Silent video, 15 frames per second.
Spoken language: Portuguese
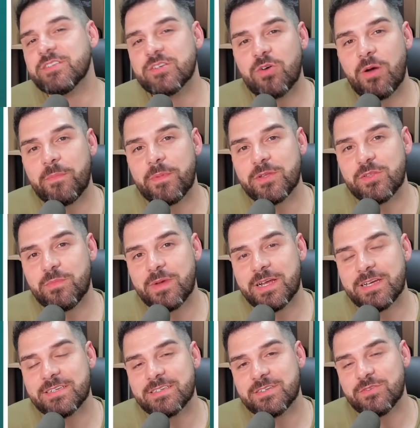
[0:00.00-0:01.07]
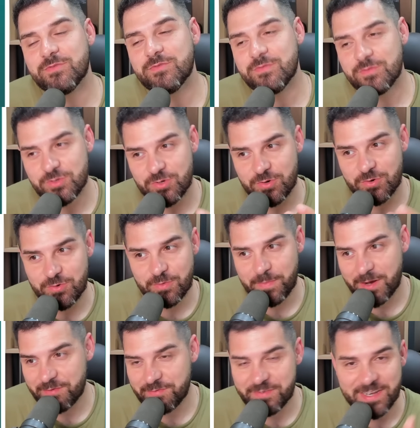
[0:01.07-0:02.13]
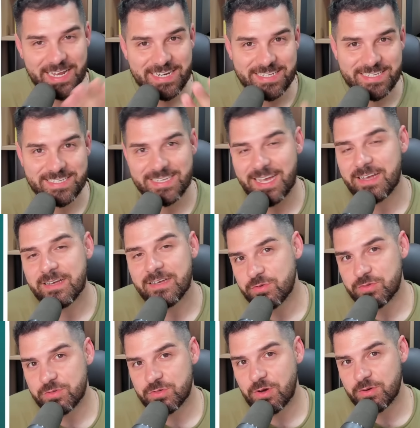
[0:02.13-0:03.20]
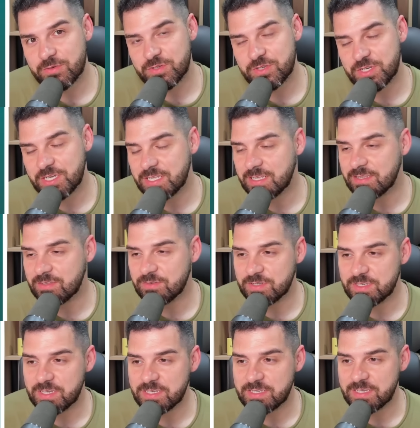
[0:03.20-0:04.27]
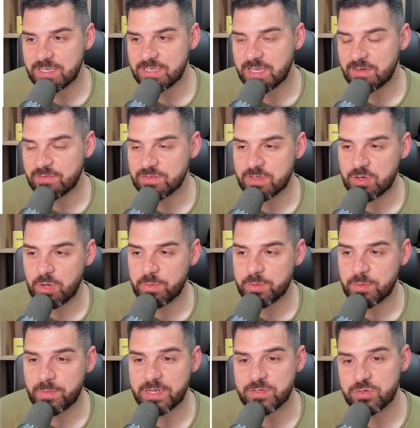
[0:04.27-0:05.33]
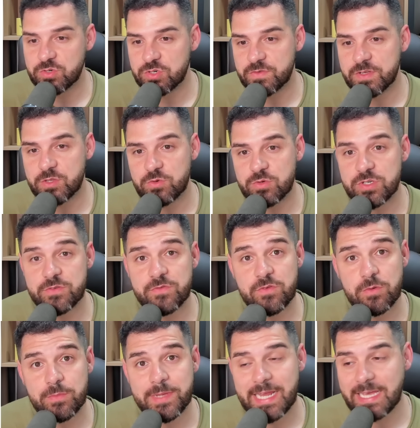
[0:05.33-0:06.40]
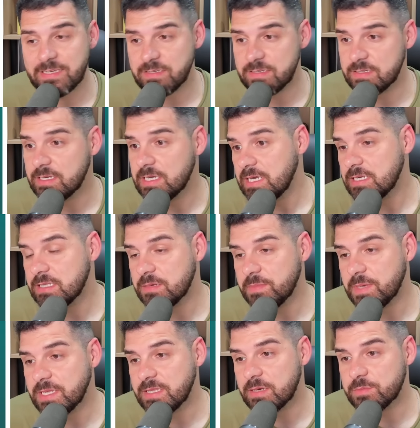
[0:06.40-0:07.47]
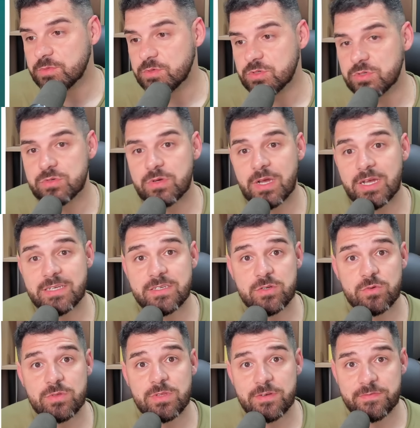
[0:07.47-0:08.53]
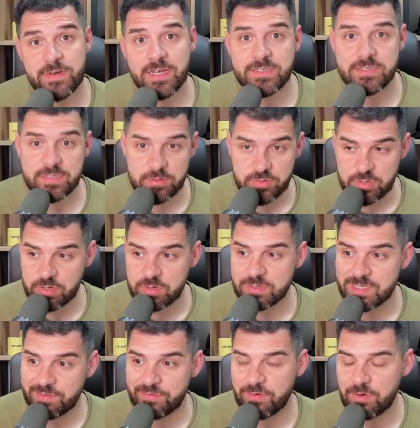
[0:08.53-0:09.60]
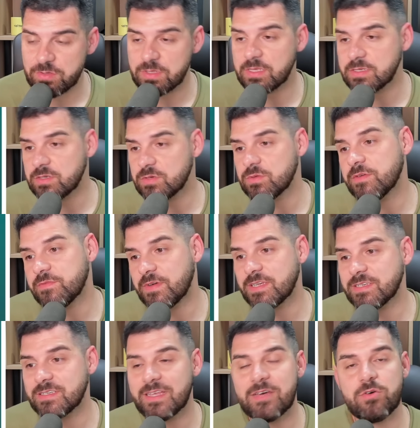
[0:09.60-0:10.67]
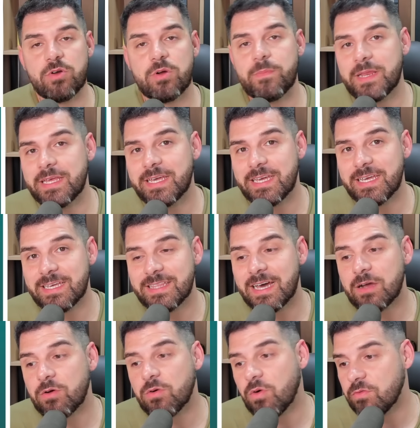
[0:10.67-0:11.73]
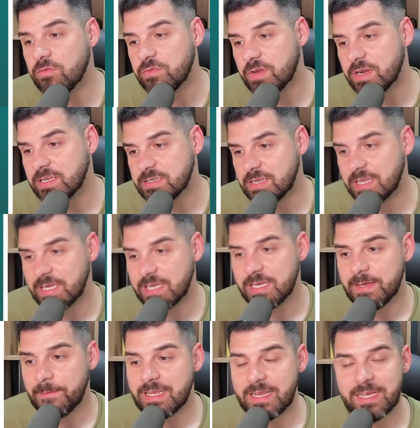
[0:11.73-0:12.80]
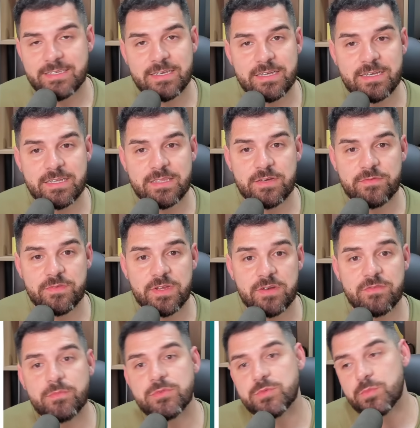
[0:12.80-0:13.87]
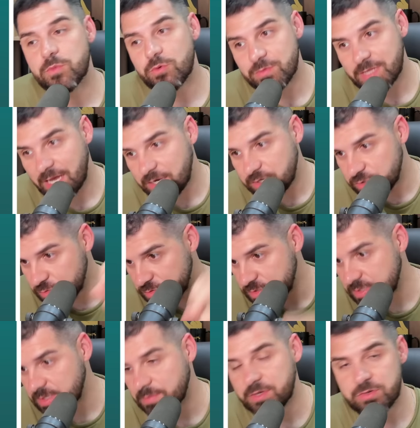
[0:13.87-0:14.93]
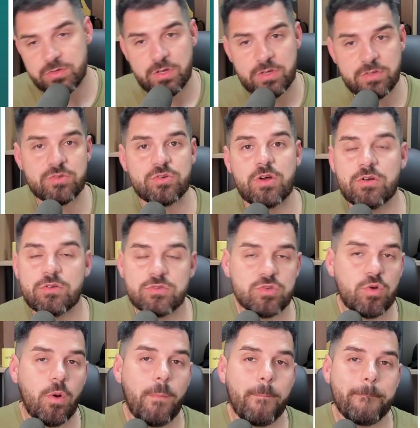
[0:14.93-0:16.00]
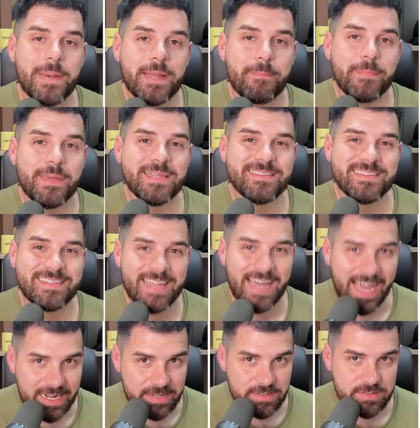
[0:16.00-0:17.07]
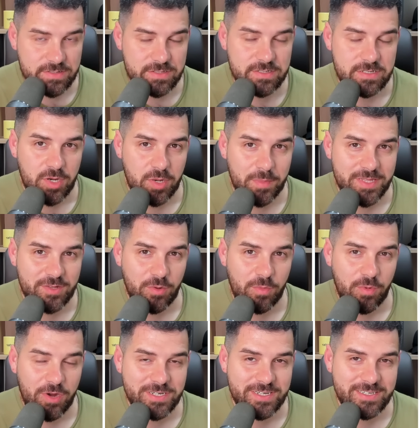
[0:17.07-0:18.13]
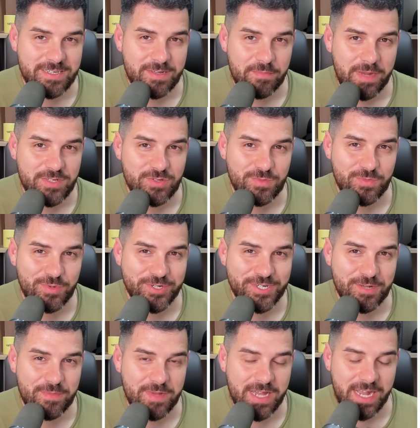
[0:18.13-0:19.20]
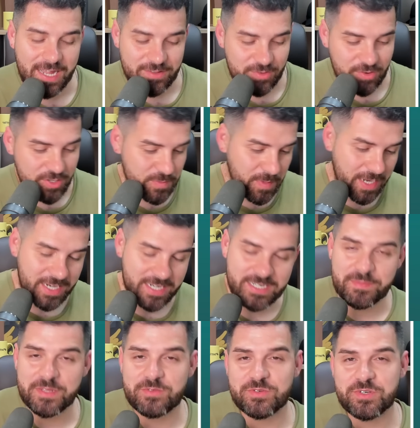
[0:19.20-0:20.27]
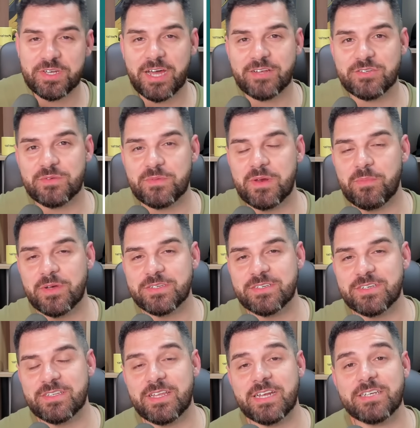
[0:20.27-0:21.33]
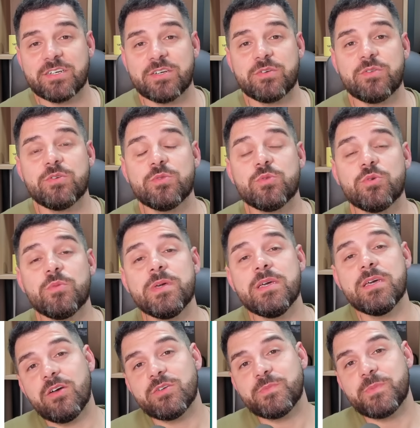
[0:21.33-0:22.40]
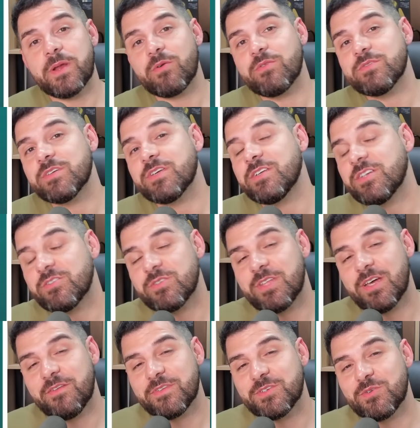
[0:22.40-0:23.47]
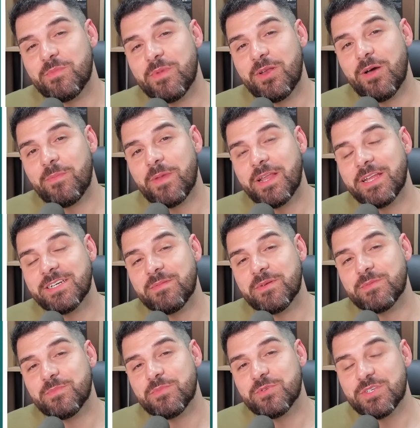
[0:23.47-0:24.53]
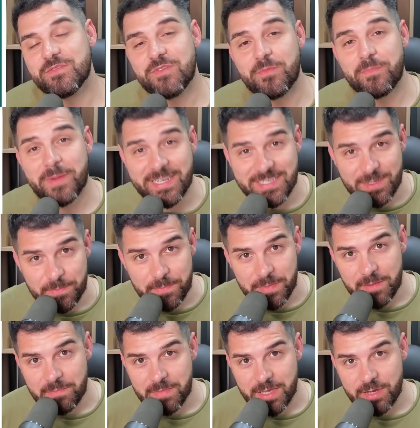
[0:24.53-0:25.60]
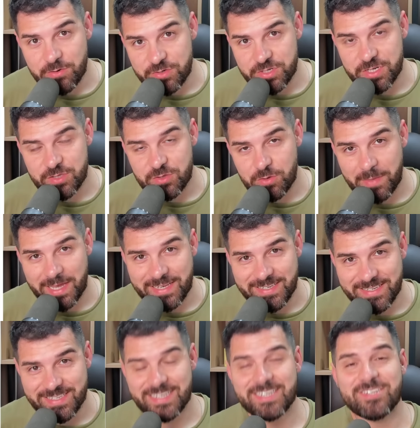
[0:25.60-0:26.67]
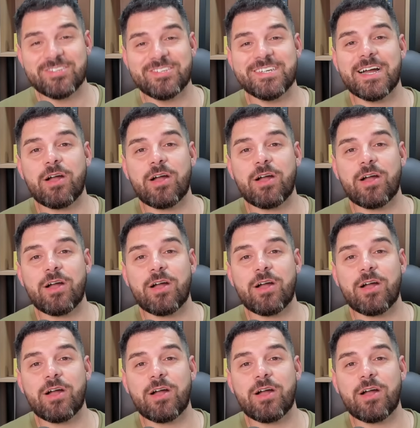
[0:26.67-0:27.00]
de Copa do Brasil, jogo para finalizar os jogos de ida dos 16 avos da Copa do Brasil, Juventude Fluminense. E também temos a segunda fase, né? Os jogos da volta da segunda fase da Europa League e da Conference League. Nessa quinta-feira, vamos montar juntos também os nossos jogos complementares. Meu nome é Theo Borges, esse é mais um Bom Dia Mercado, nosso planejamento diário sobre apostas e de trade aqui no YouTube. Eu espero conseguir te ajudar a fazer o melhor planejamento possível para esse primeiro dia do mês de